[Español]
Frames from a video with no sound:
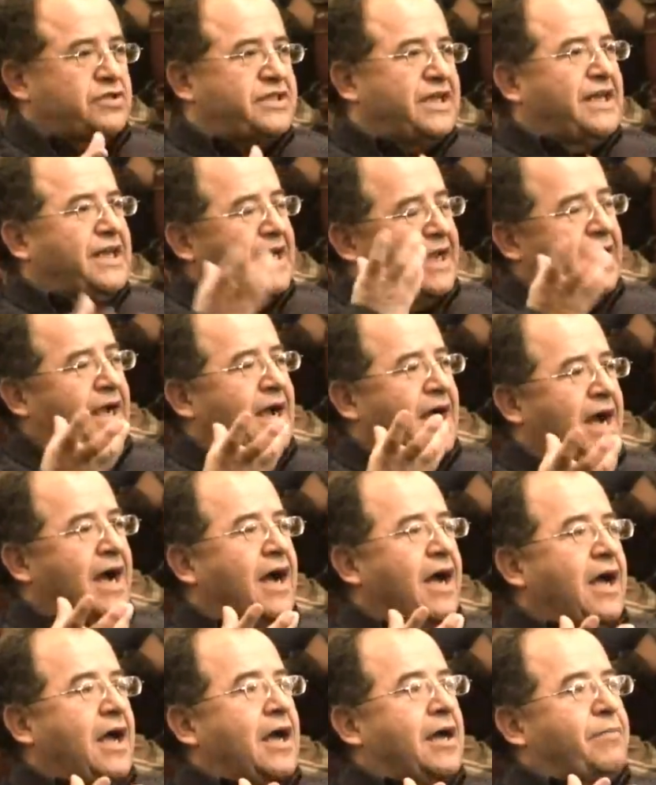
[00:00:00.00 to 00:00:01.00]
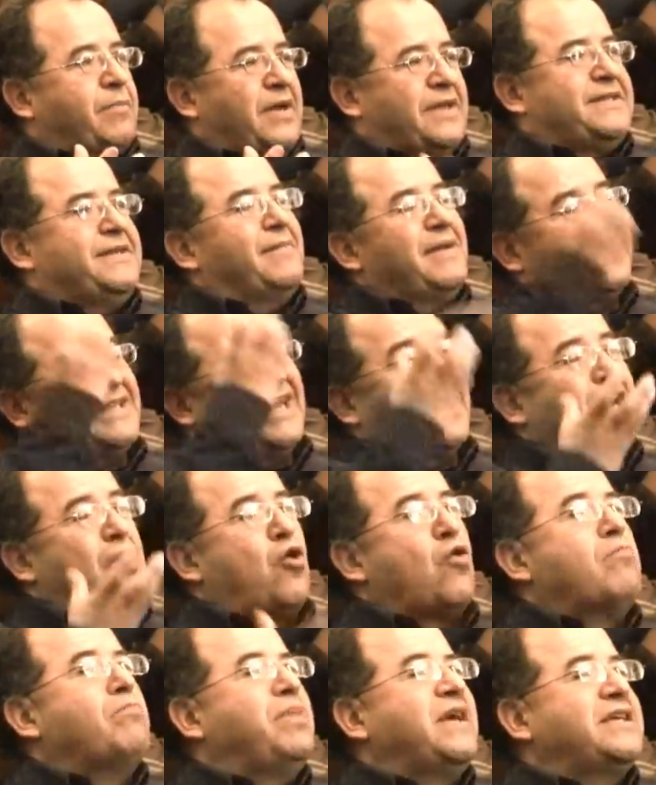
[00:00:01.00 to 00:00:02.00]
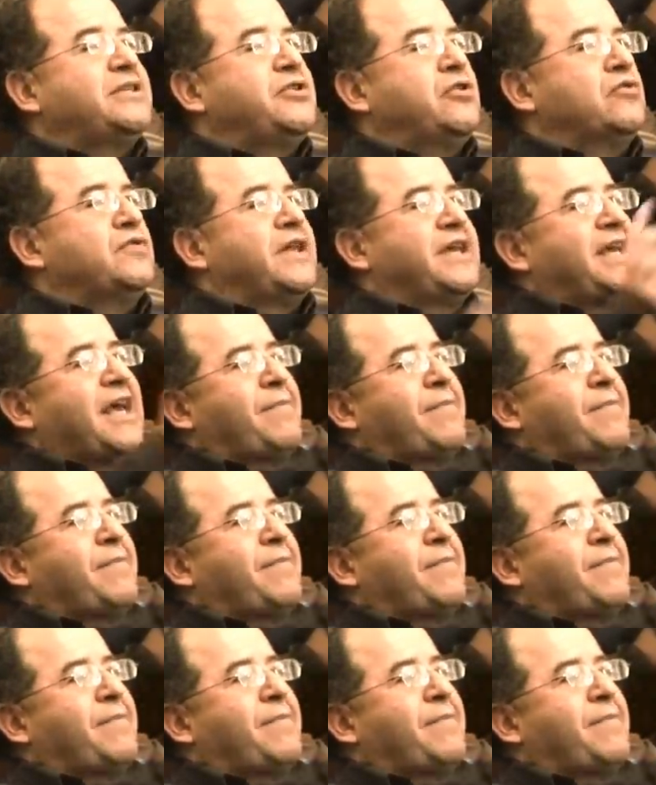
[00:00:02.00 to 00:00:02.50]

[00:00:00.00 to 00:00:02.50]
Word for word: se llega precisamente a la convicción de